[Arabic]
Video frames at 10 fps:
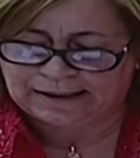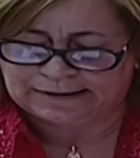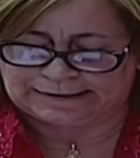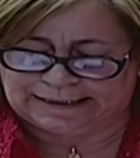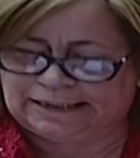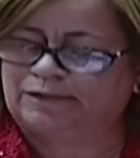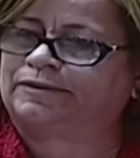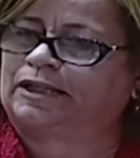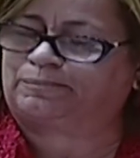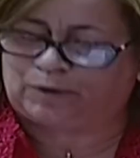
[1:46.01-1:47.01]
التعليم
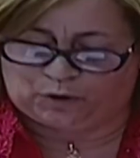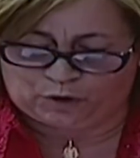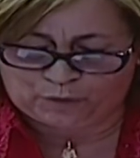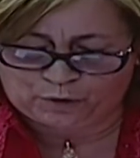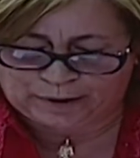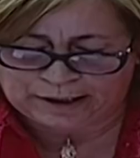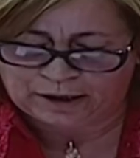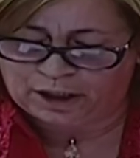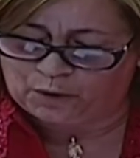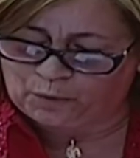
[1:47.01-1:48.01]
الطبي العمومي
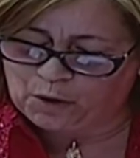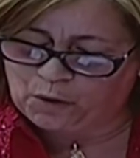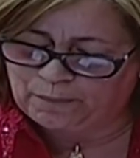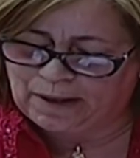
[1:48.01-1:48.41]
وهو